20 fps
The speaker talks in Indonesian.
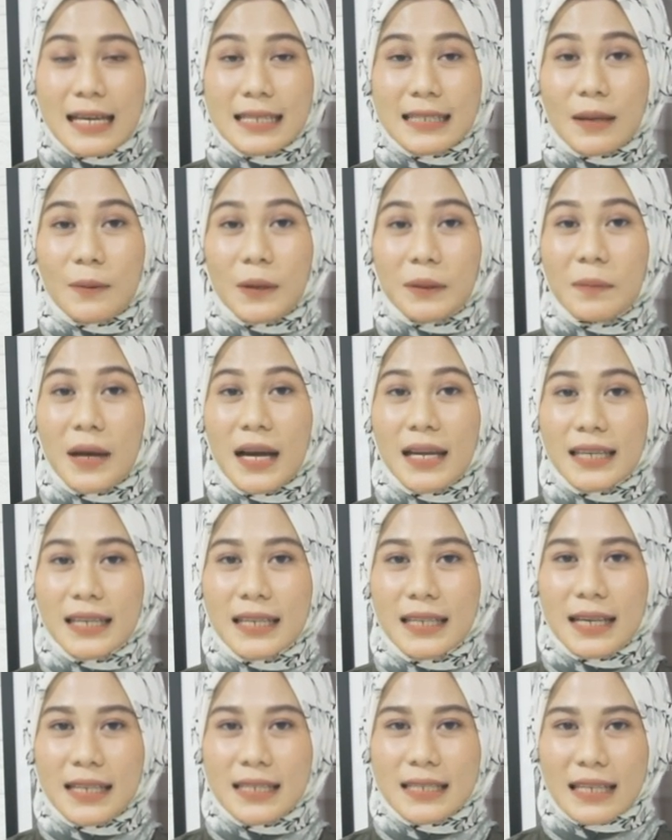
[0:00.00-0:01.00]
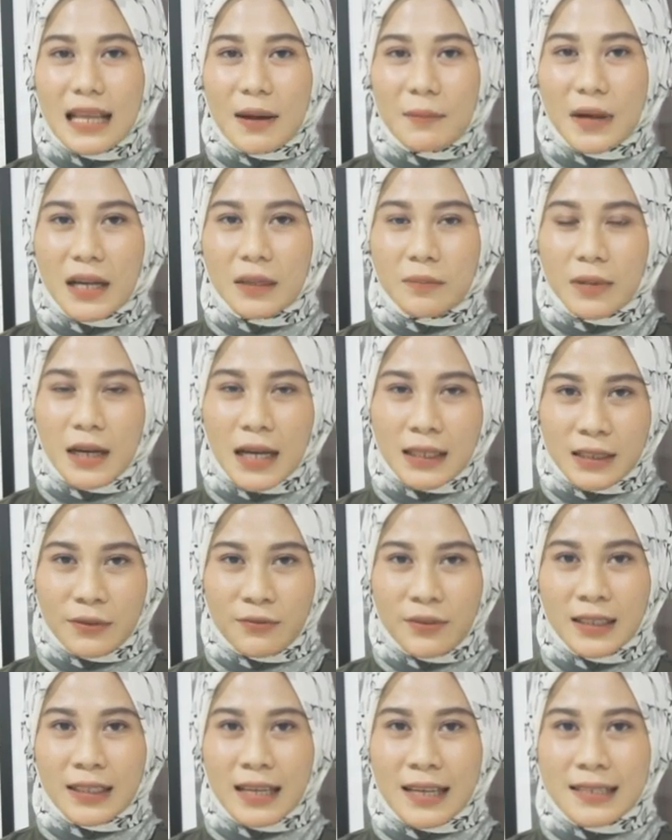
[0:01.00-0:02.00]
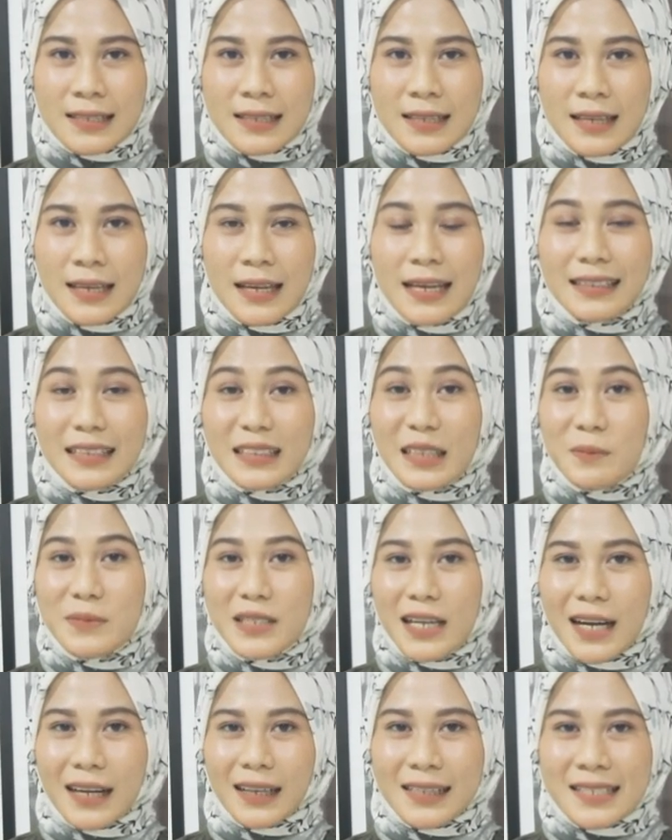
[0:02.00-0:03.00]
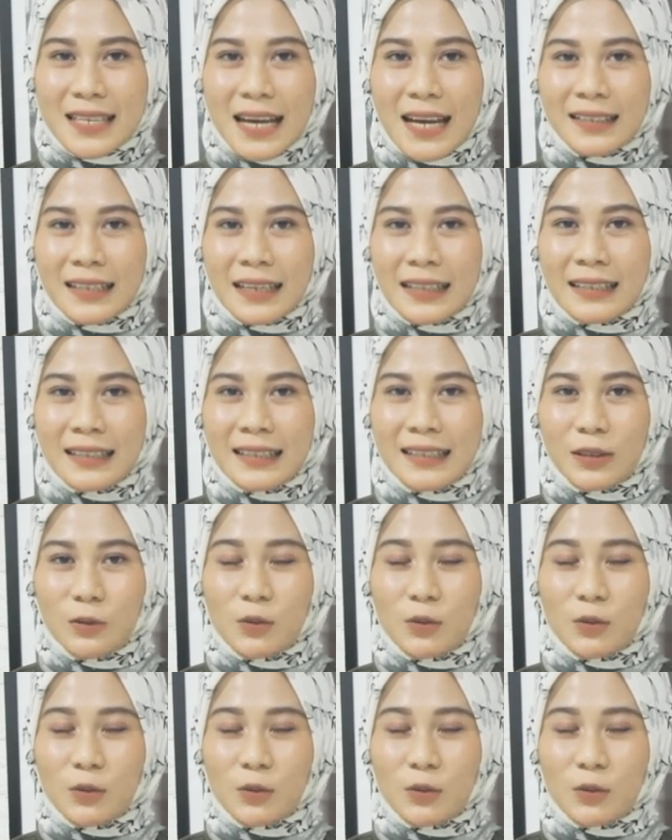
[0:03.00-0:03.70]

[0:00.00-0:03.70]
Selamat pagi dan selamat beraktivitas. Tetap jaga kesehatan.